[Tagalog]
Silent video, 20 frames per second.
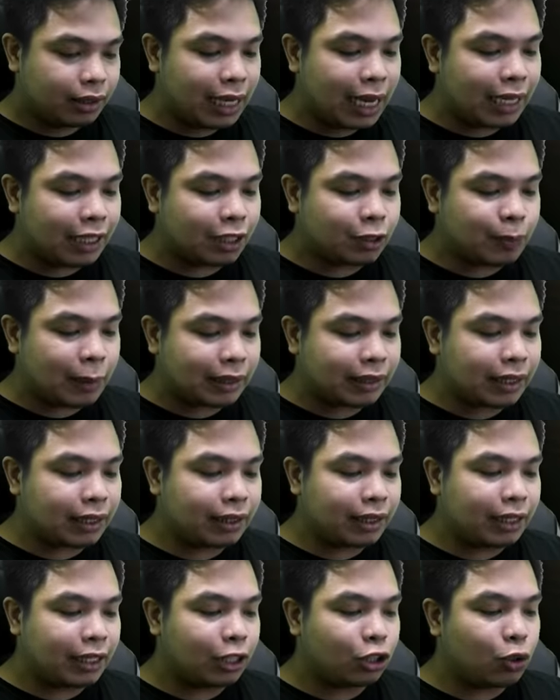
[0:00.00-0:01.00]
Dahil
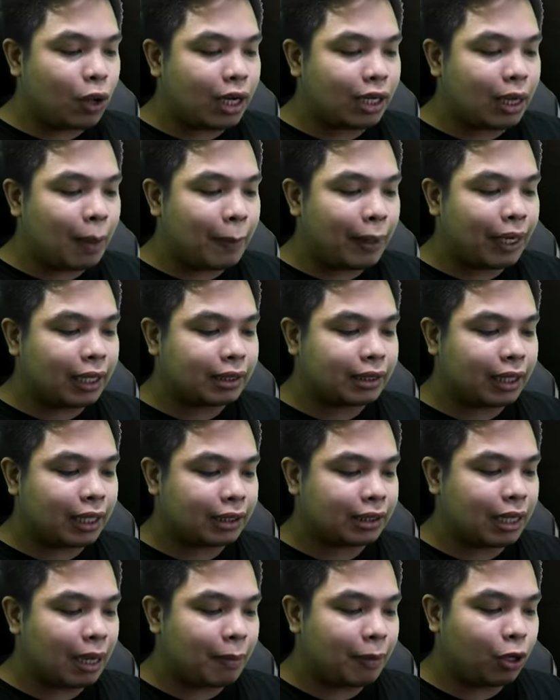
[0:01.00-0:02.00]
matindi dito ang labanan,
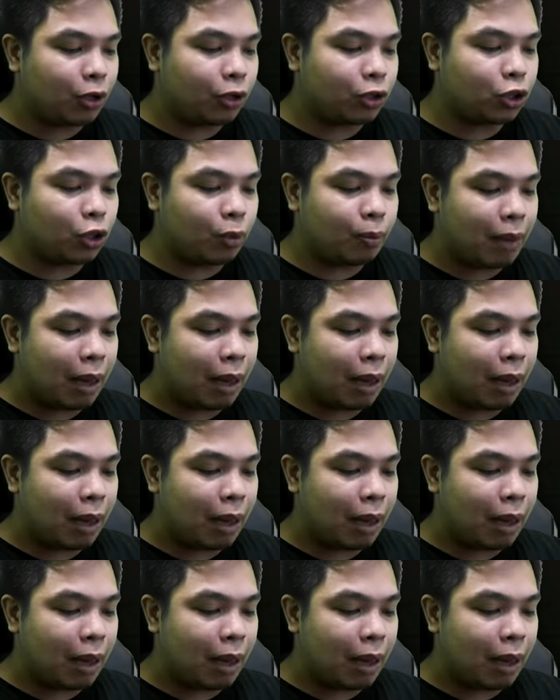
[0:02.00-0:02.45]
sinasabi ko ito yung